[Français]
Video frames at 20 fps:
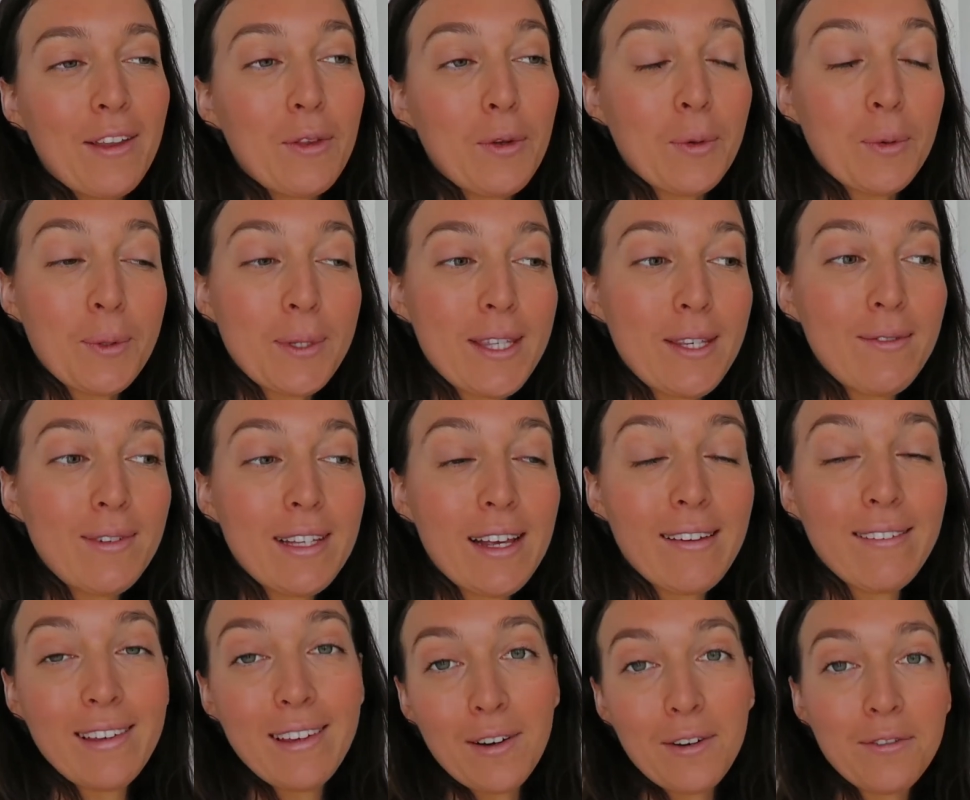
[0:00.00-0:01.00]
Donc si vous
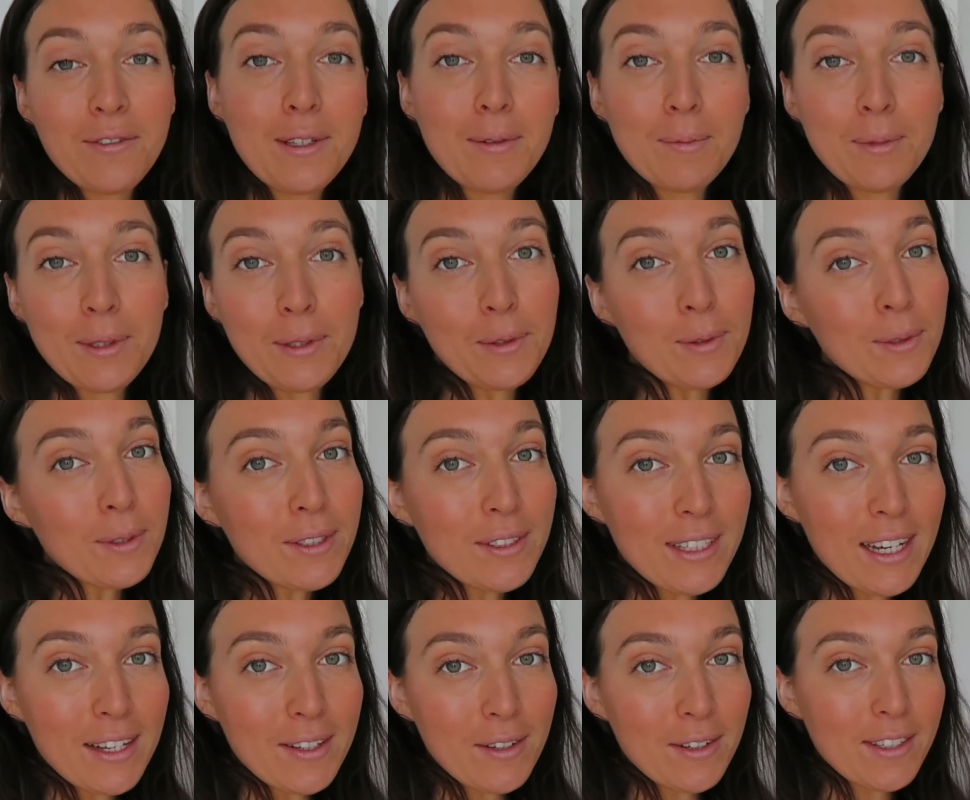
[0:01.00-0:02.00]
avez envie de me
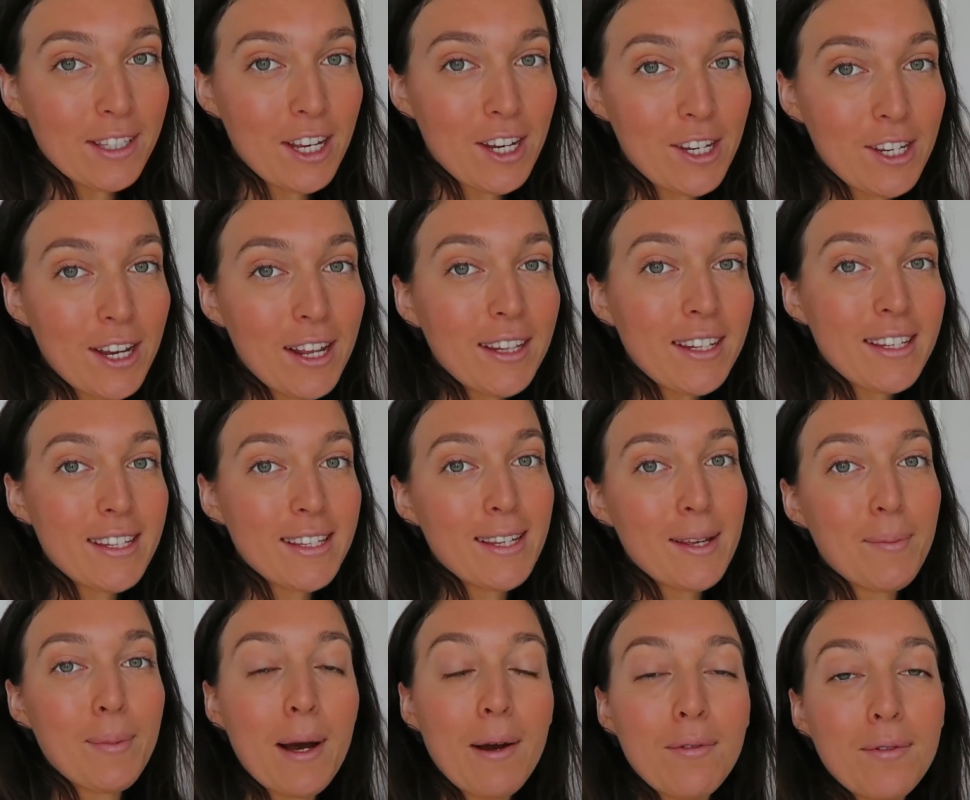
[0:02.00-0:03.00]
soutenir sur cette chaîne,
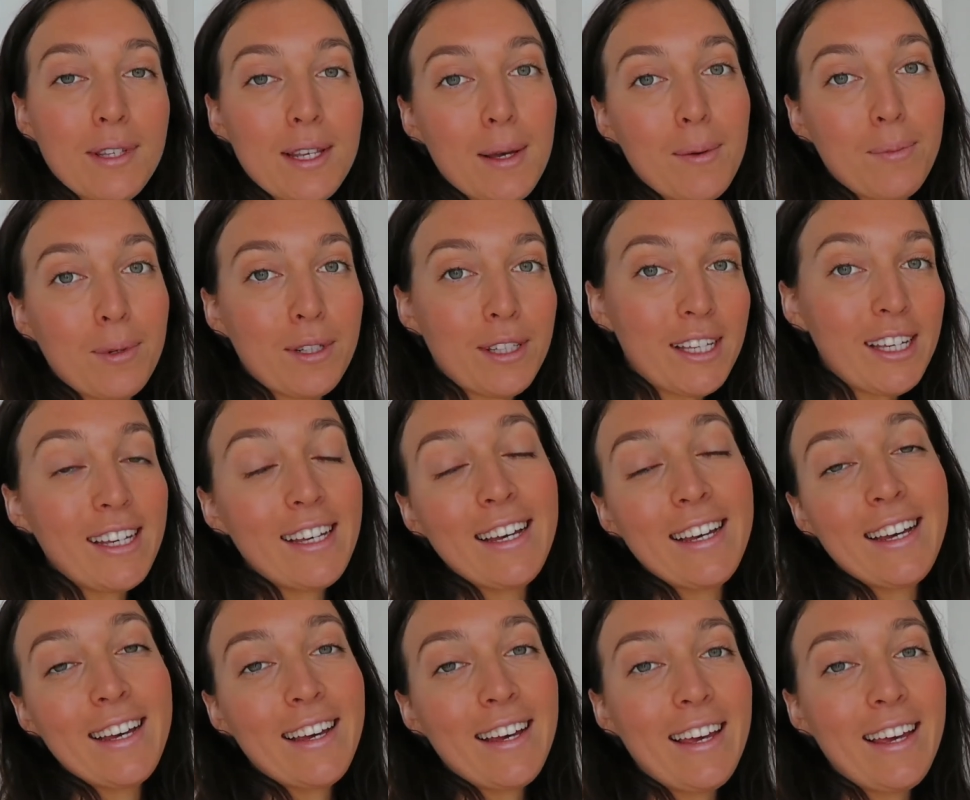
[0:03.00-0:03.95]
n'hésitez pas à vous abonner.